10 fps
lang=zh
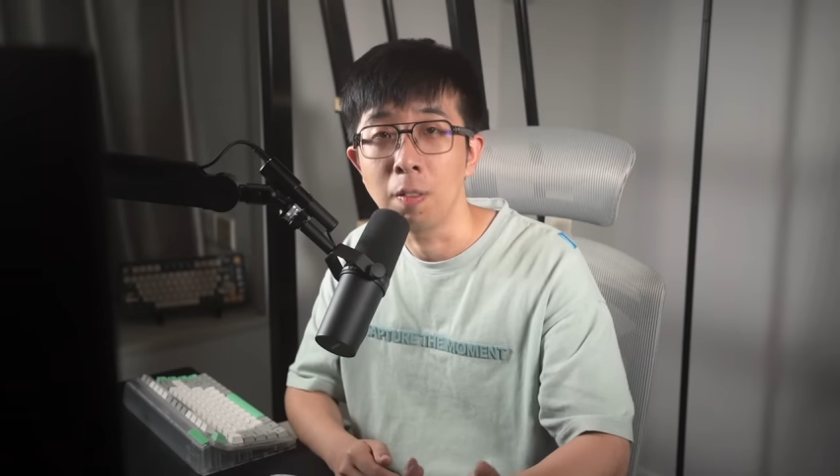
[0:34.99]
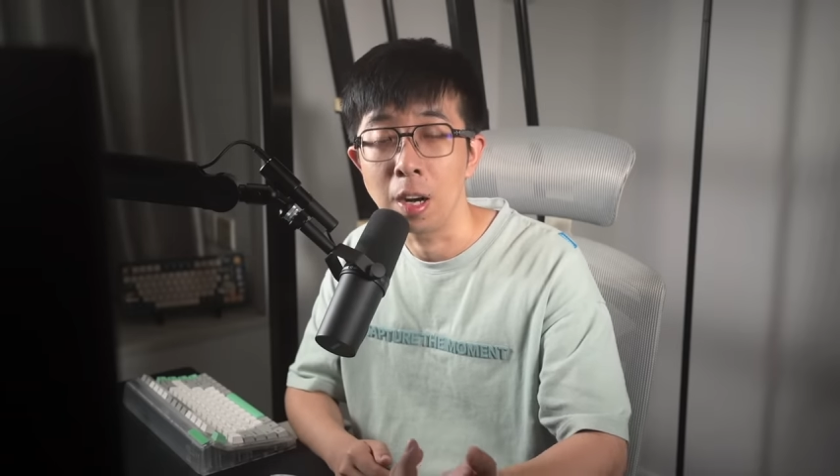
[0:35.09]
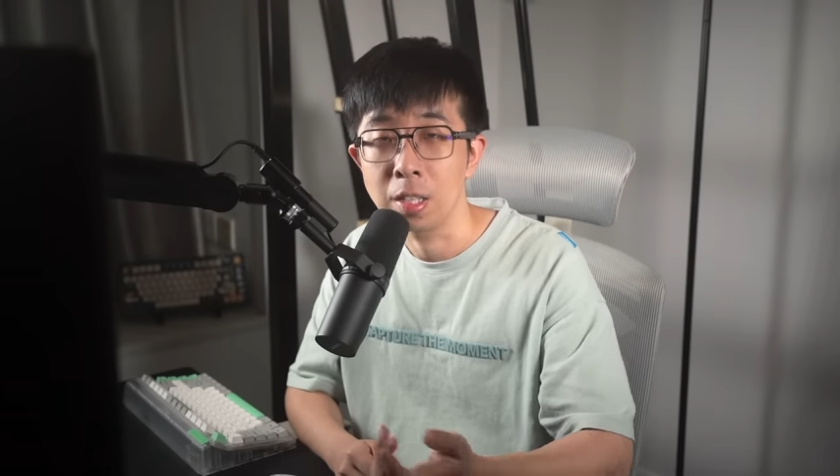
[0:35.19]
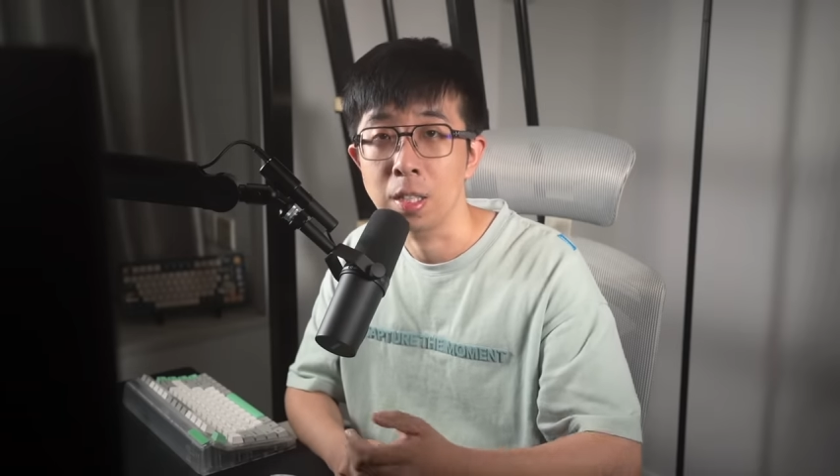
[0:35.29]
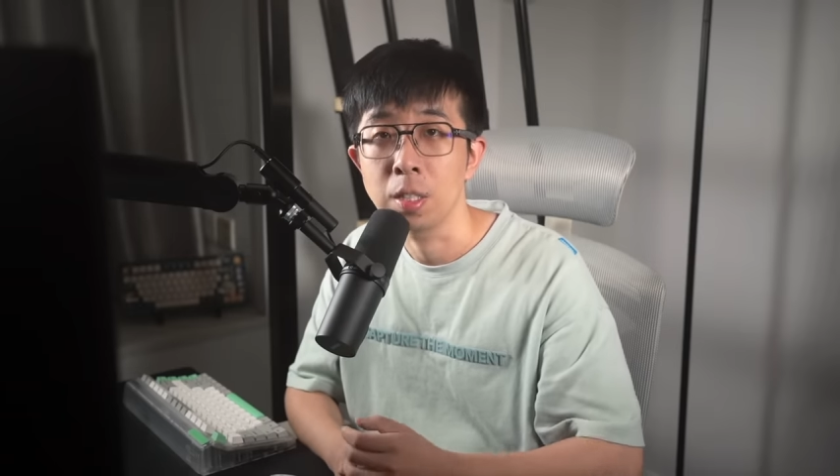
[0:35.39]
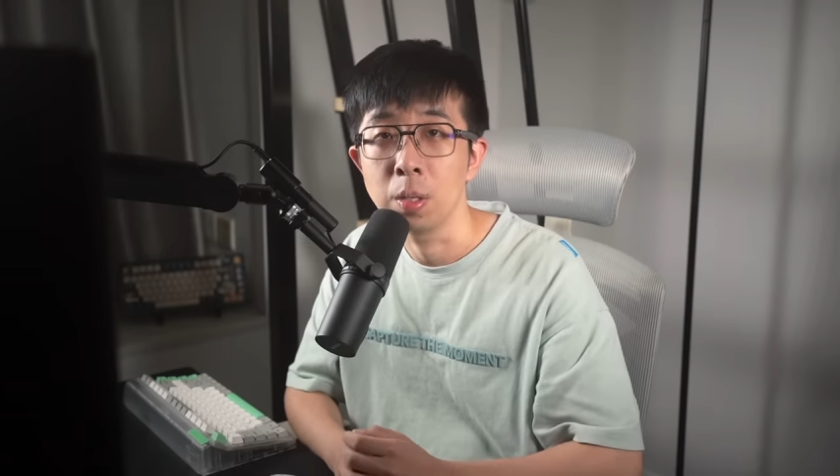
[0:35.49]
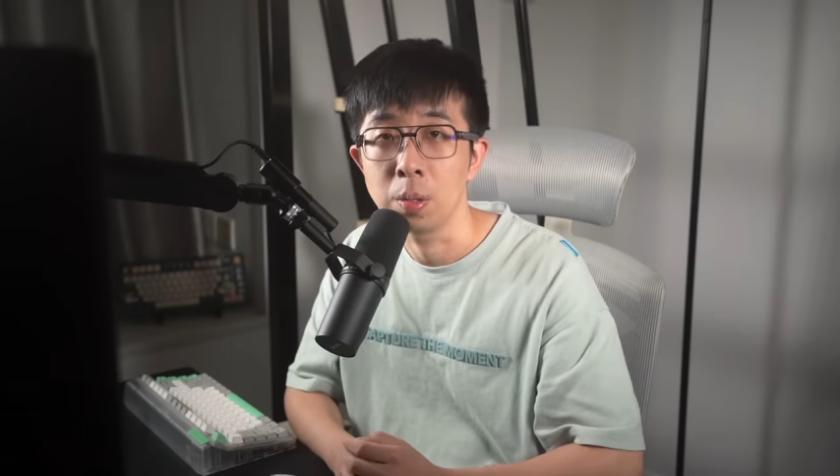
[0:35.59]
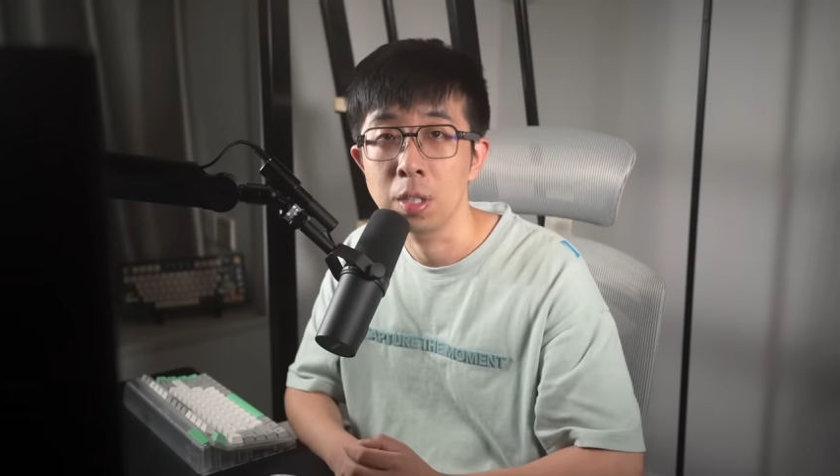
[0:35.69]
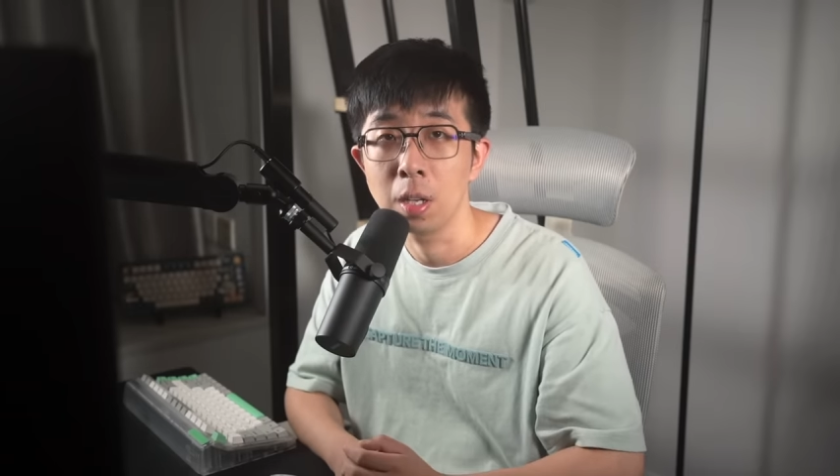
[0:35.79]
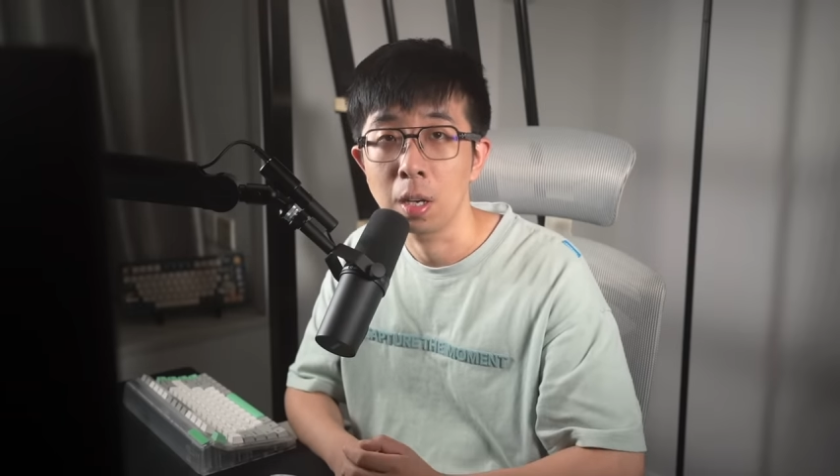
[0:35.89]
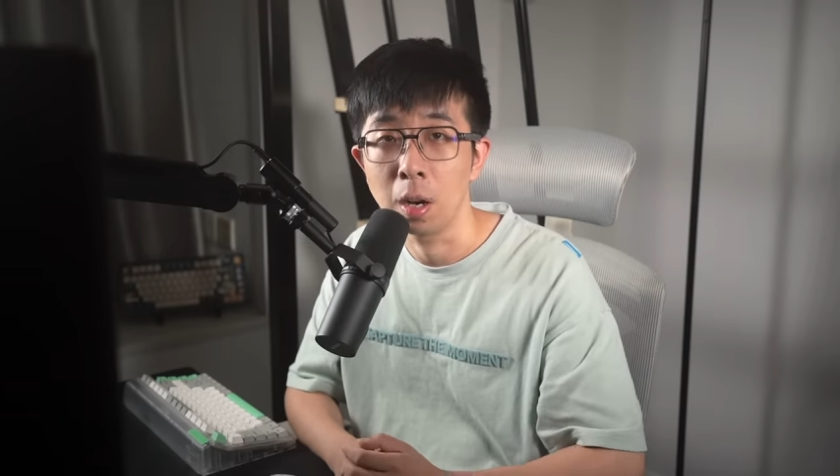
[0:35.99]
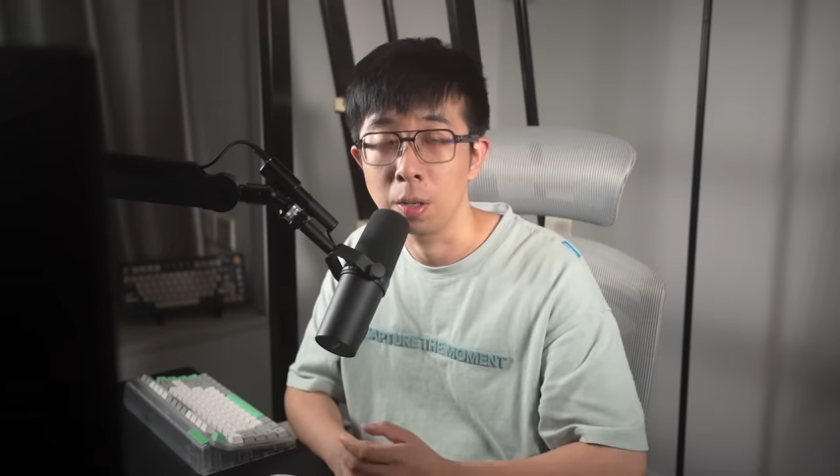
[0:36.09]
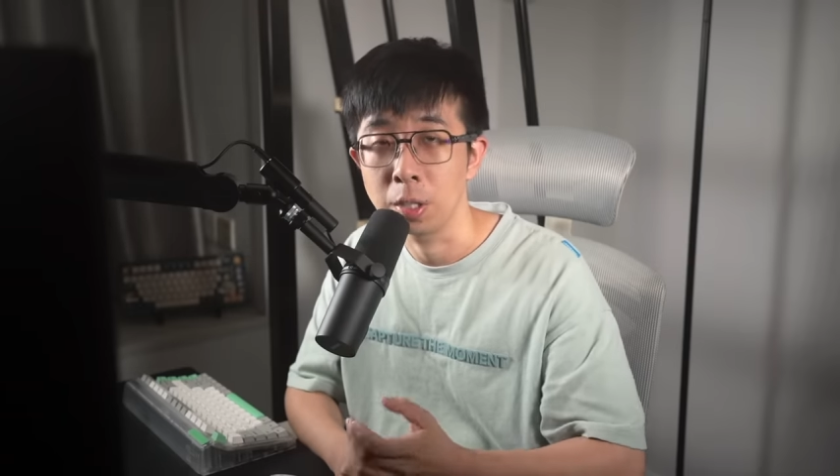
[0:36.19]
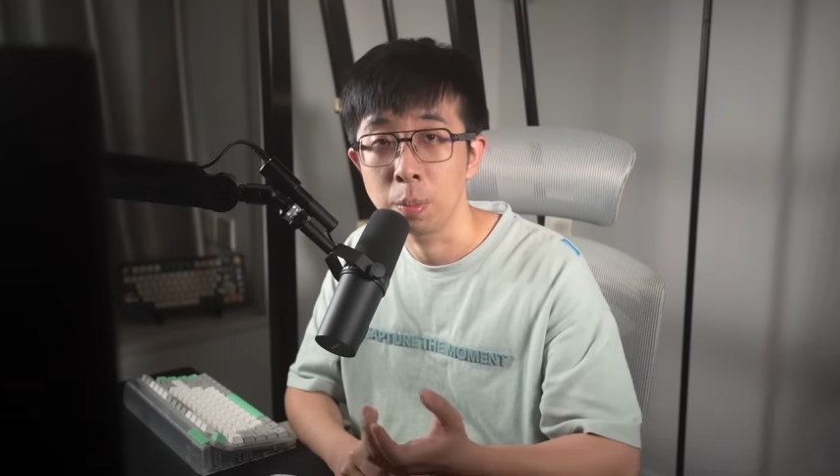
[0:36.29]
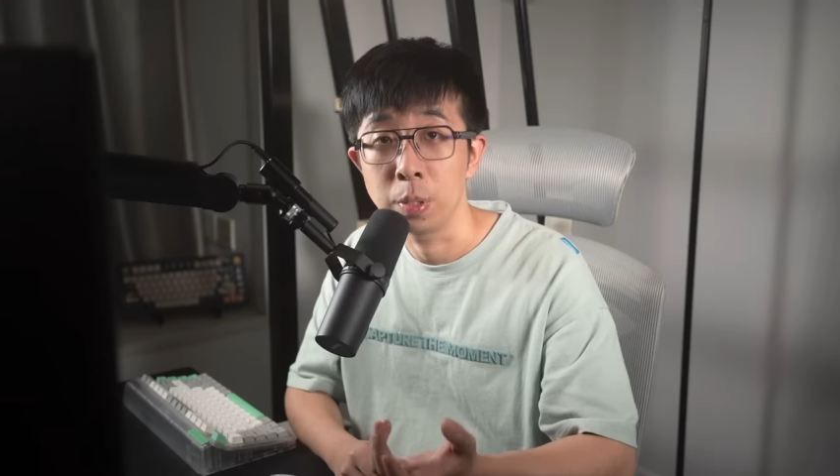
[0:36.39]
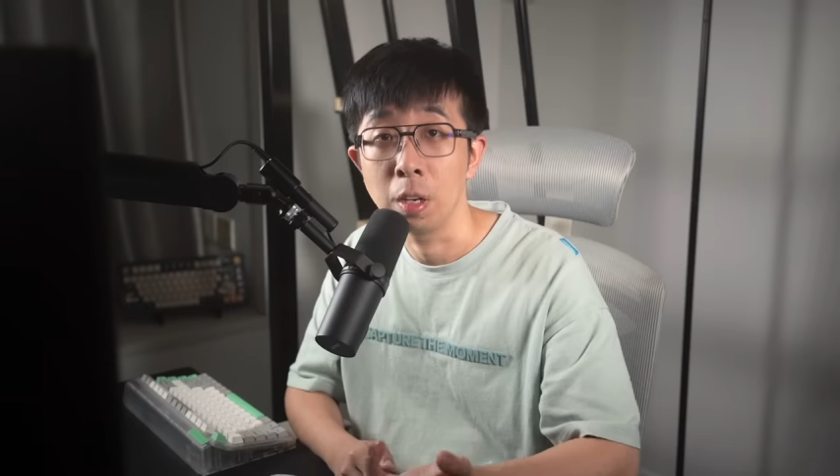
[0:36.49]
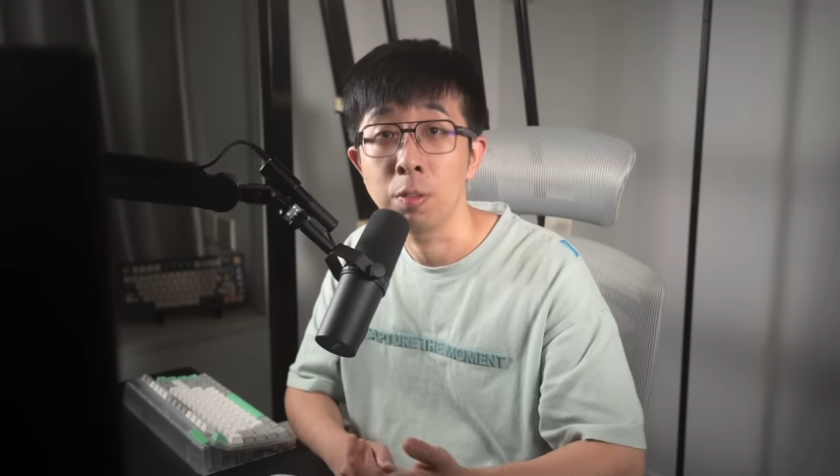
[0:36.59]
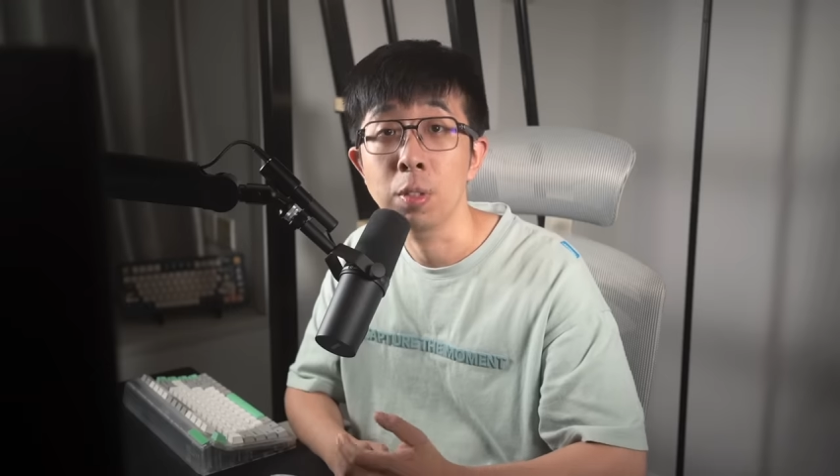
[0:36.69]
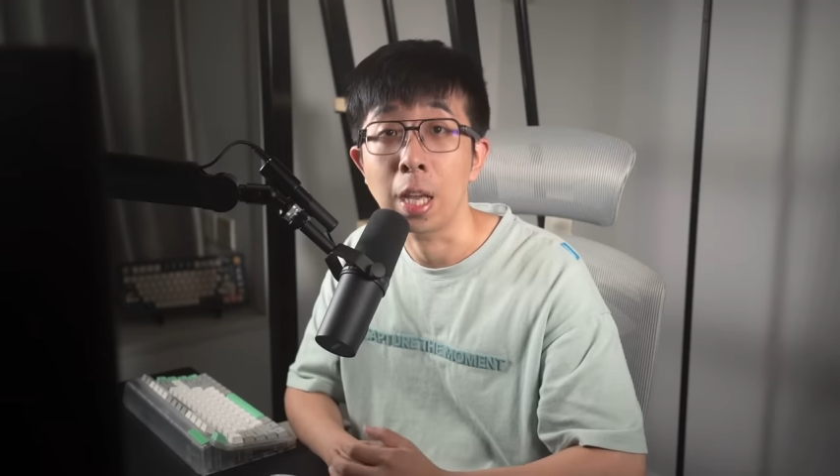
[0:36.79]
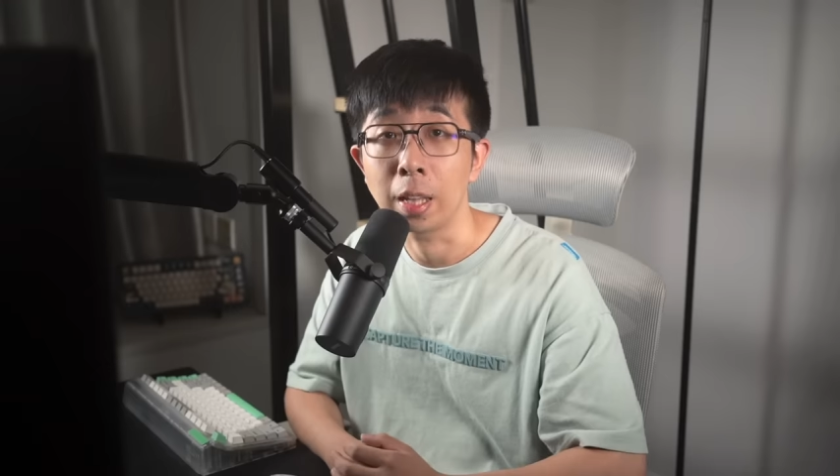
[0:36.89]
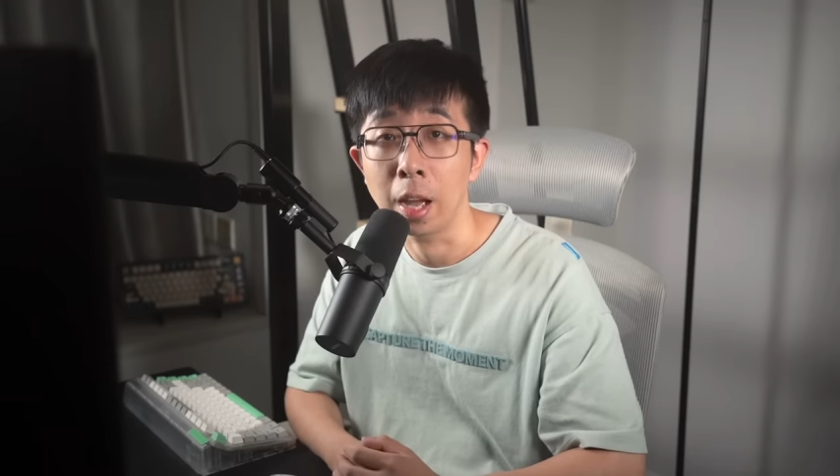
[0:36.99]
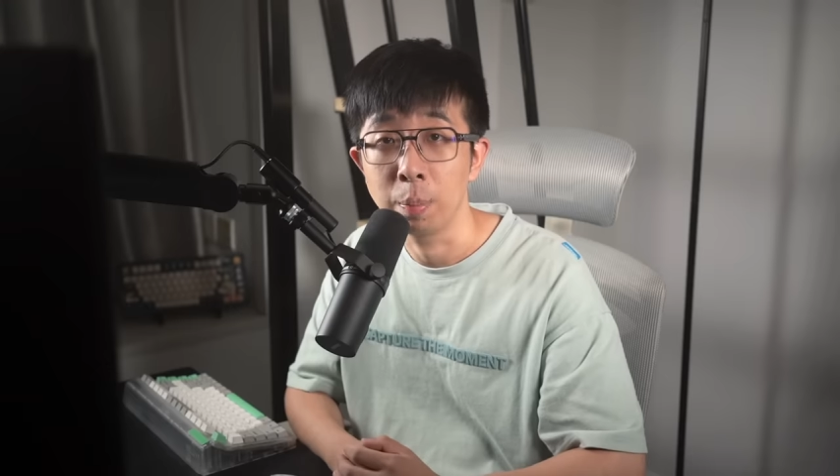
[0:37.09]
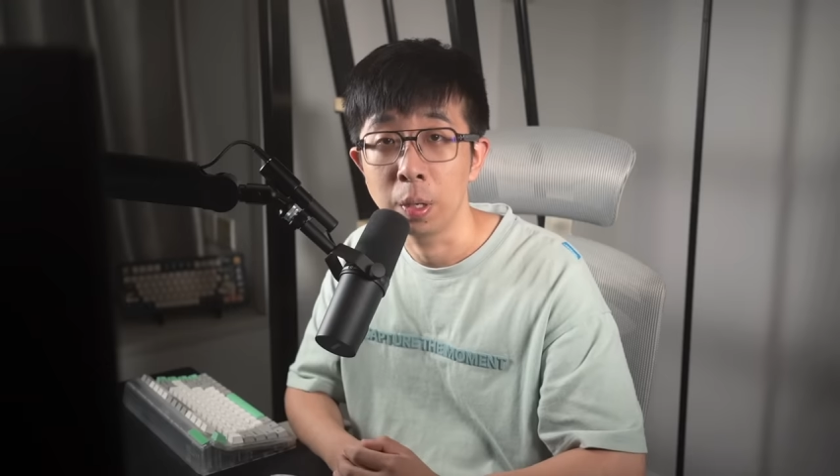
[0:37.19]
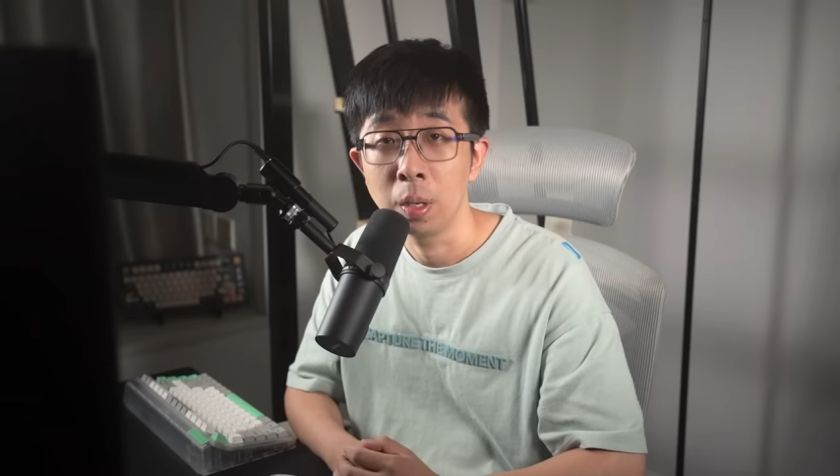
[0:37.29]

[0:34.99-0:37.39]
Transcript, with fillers: 玩一些新游戏，搞一些比较复杂的 app，